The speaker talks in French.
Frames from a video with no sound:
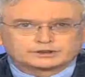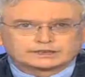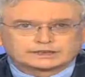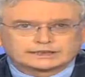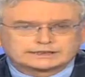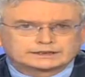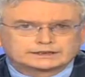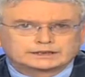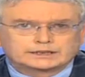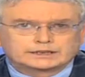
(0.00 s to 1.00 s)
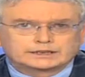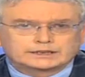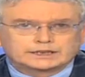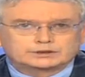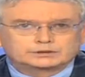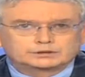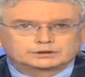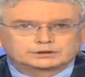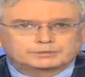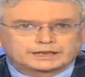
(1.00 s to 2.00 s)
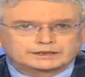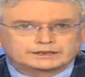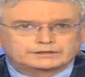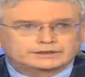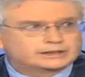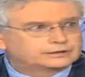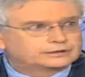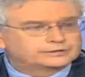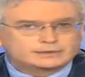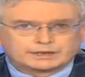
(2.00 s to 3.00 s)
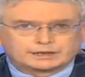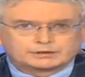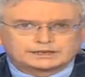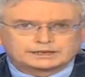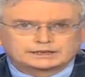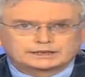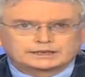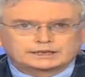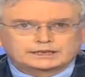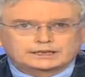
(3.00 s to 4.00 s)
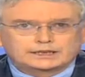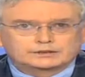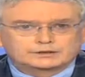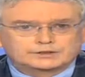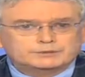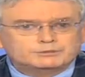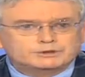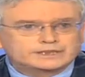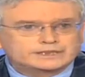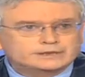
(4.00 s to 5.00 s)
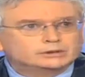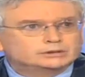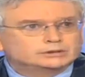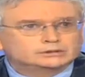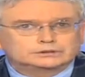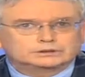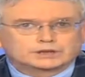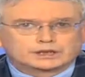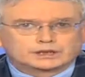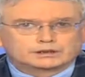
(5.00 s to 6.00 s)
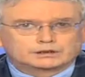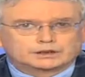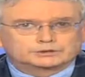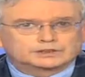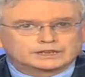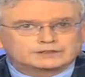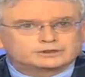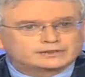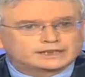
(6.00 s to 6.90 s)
à Gaza, il a donc euh, parlé avec Philippe Arroir et Philippe lui a dit bon, en tout cas, il faut faire